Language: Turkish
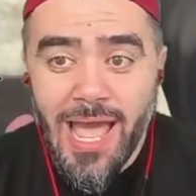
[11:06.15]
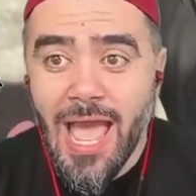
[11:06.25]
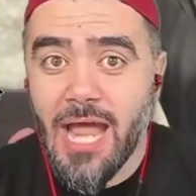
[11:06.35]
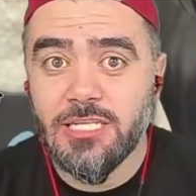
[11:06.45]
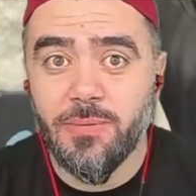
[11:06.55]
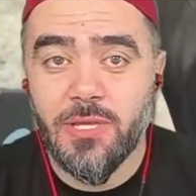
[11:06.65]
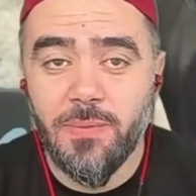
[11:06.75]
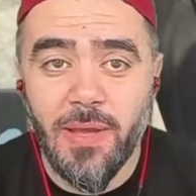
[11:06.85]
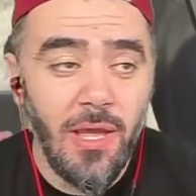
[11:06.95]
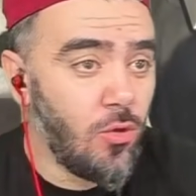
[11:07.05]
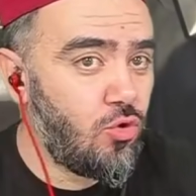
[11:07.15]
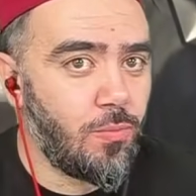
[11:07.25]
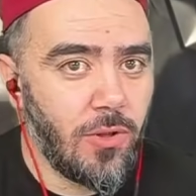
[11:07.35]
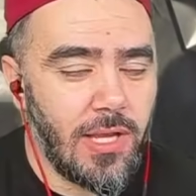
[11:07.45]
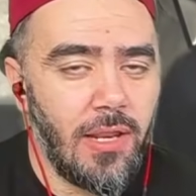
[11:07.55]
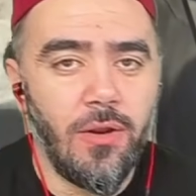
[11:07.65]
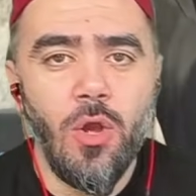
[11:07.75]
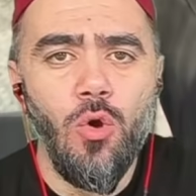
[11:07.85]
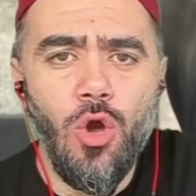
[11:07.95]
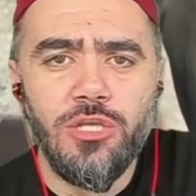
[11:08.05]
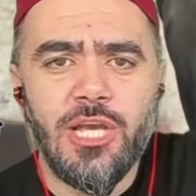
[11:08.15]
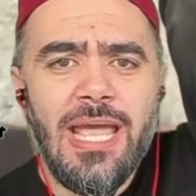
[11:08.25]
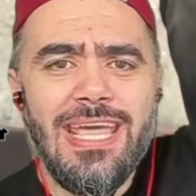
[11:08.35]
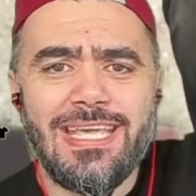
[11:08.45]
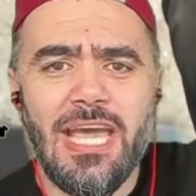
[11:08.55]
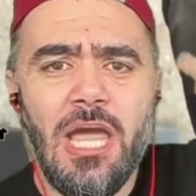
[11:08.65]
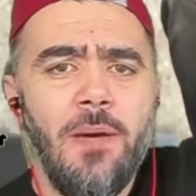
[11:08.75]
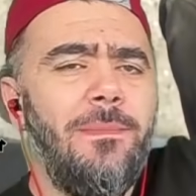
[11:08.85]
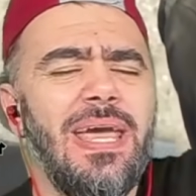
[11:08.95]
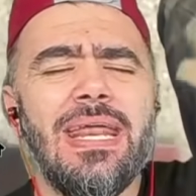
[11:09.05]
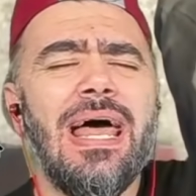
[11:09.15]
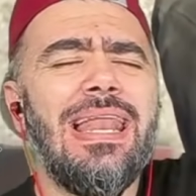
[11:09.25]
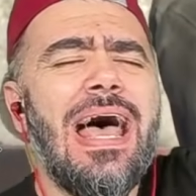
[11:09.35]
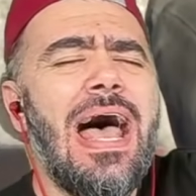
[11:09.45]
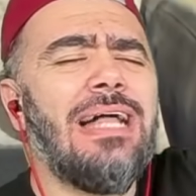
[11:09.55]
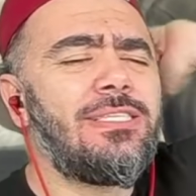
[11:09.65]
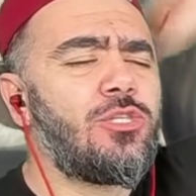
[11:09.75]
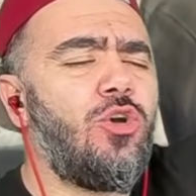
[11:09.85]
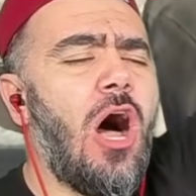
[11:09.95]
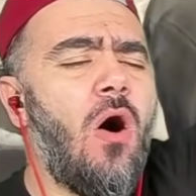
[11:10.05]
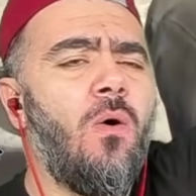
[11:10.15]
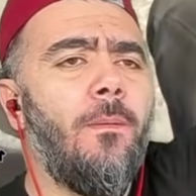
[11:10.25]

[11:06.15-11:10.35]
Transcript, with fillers: Her zaman gibi Türk balık kalın. 3, 2, 1. Let's go.